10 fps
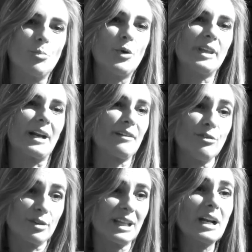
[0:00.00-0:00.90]
puede
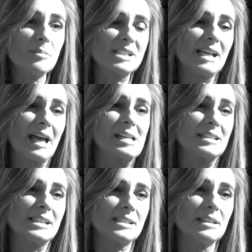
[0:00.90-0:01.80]
reforzar el mensaje que
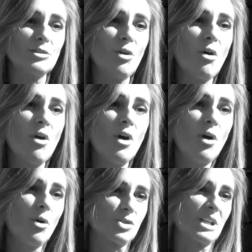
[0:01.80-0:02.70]
estás dando
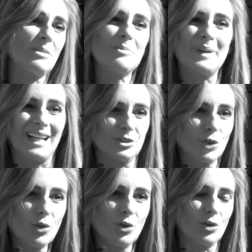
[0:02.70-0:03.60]
o servir para
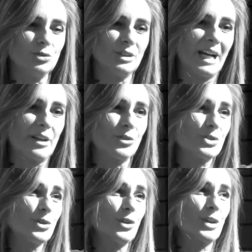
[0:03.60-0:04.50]
todo lo contrario. Entonces
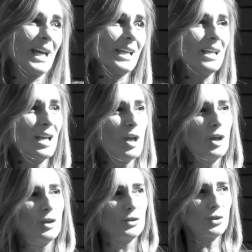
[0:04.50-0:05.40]
yo creo que ahí
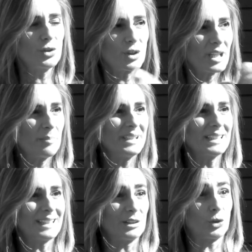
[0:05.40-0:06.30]
yo no creo que dependa
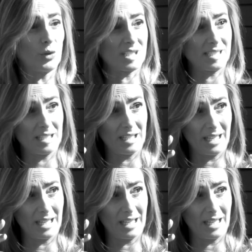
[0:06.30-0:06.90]
tanto de si